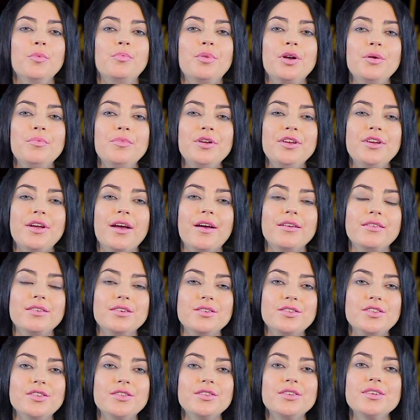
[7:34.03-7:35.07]
примет отменяет
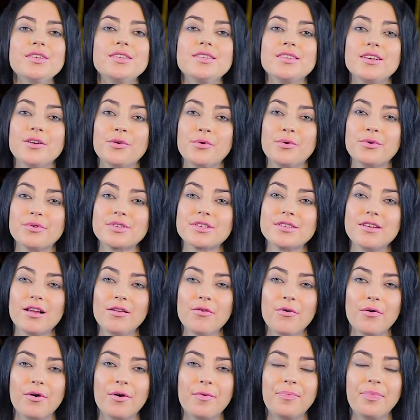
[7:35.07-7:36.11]
единый
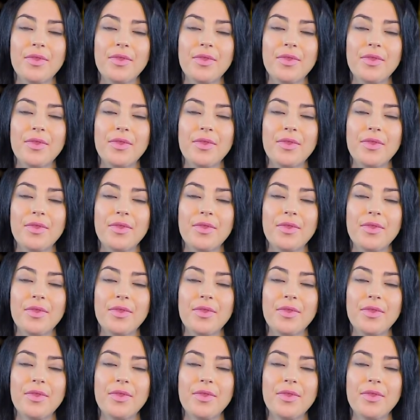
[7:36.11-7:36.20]
сельхозналог.